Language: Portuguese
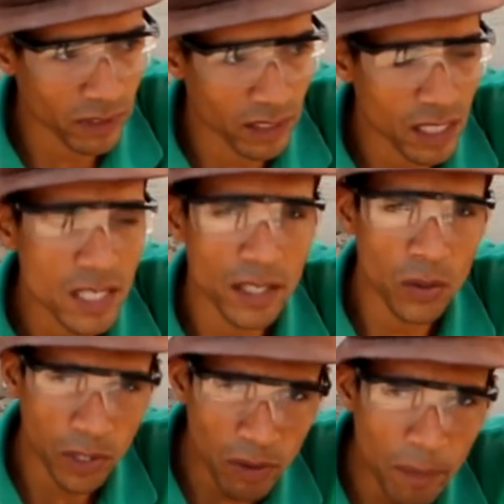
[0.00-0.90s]
para vocês
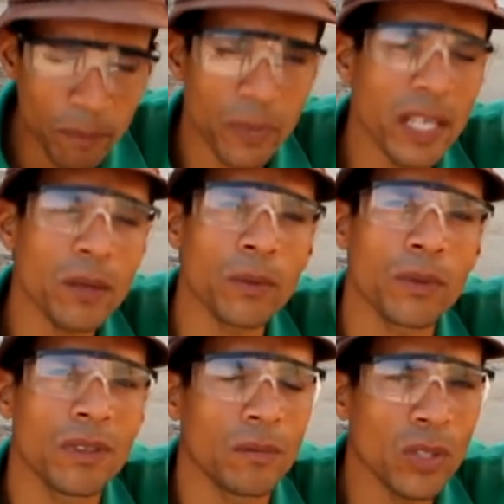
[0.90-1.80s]
é o que eu aplico
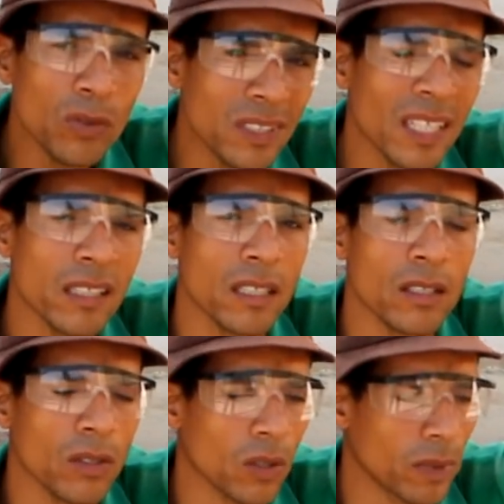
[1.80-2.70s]
no meu dia a dia
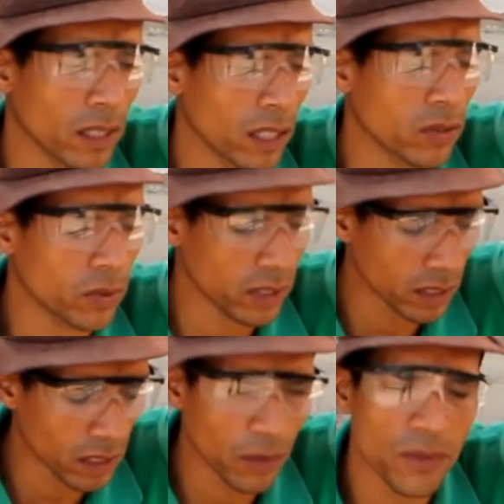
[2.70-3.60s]
de obra. As
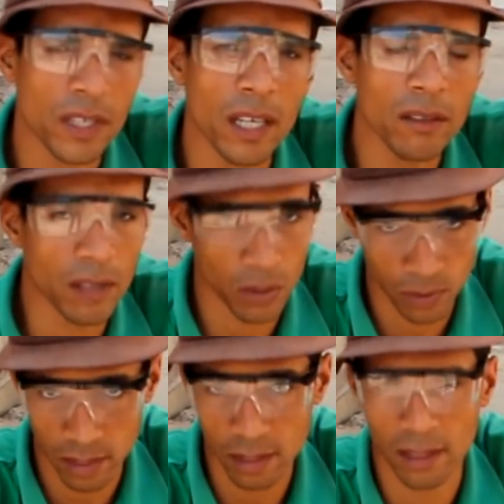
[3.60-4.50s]
coisas que dão certo, tem
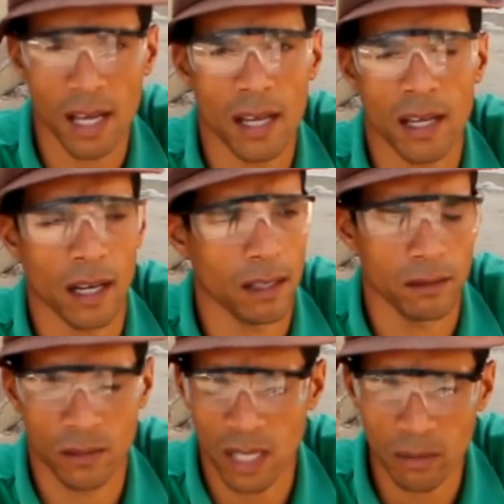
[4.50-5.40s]
coisas que dá
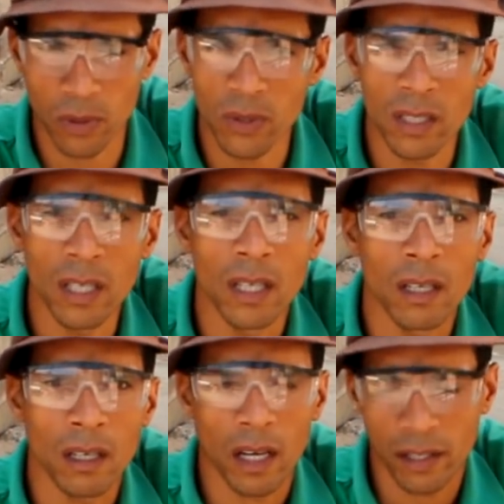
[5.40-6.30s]
errado, não dá bom.
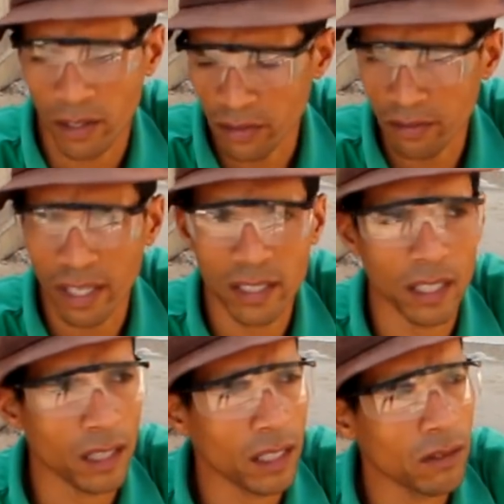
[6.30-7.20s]
Aí a gente vai
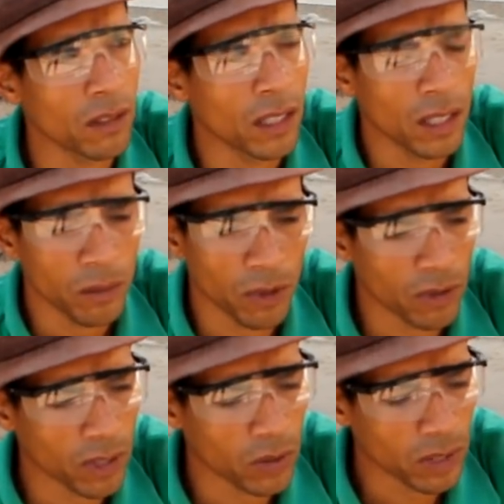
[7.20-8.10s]
tentando
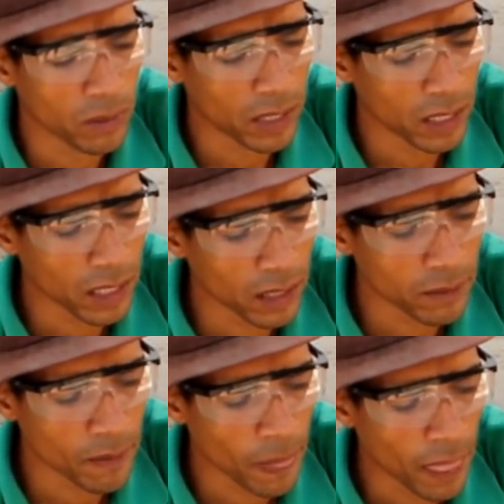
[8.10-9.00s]
procurar outra maneira.
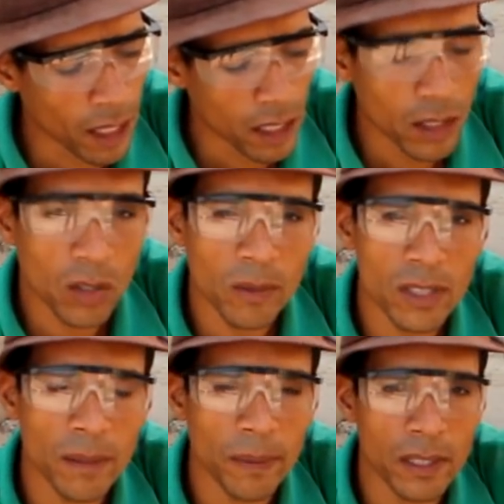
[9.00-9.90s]
E como eu
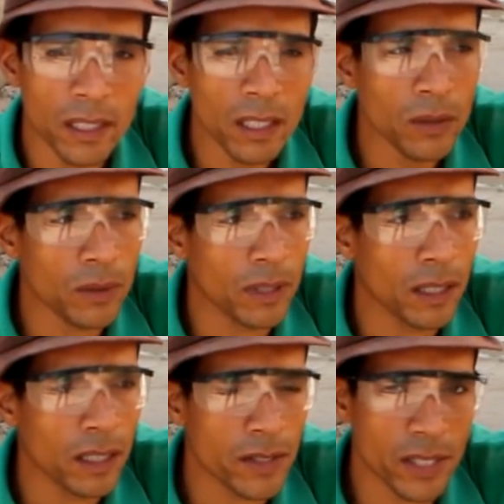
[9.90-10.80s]
sempre digo,
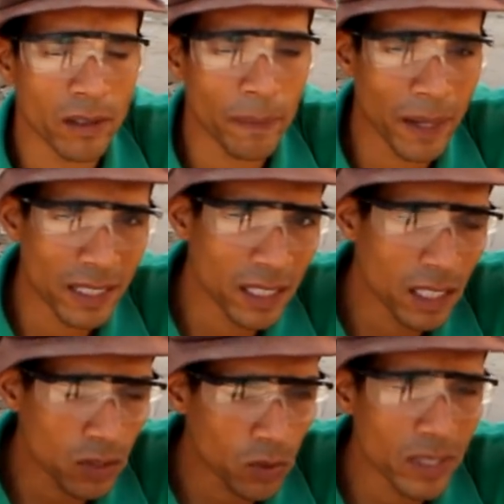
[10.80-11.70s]
são a partir
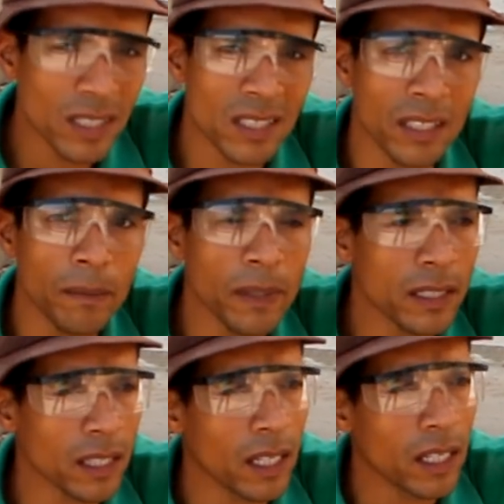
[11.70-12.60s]
das coisas
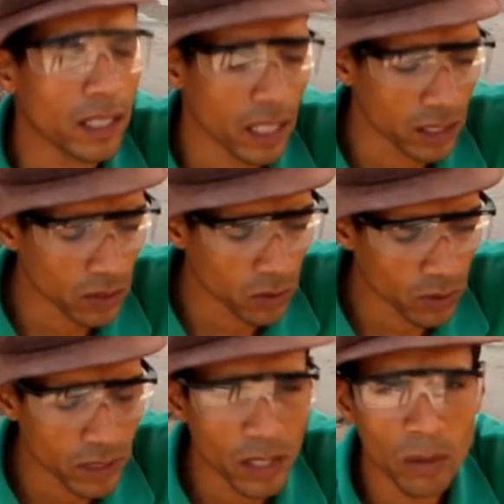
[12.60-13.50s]
simples que a gente
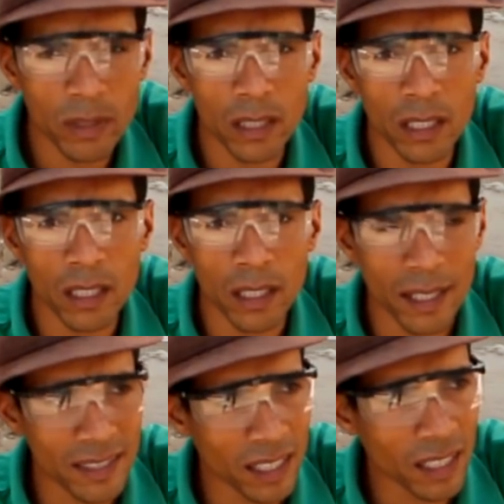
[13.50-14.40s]
consegue obter
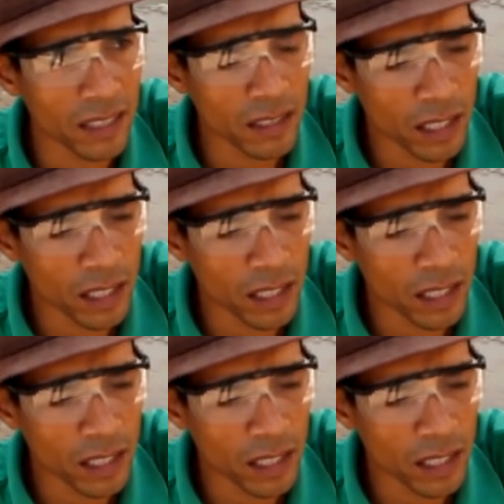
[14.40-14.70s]
excelentes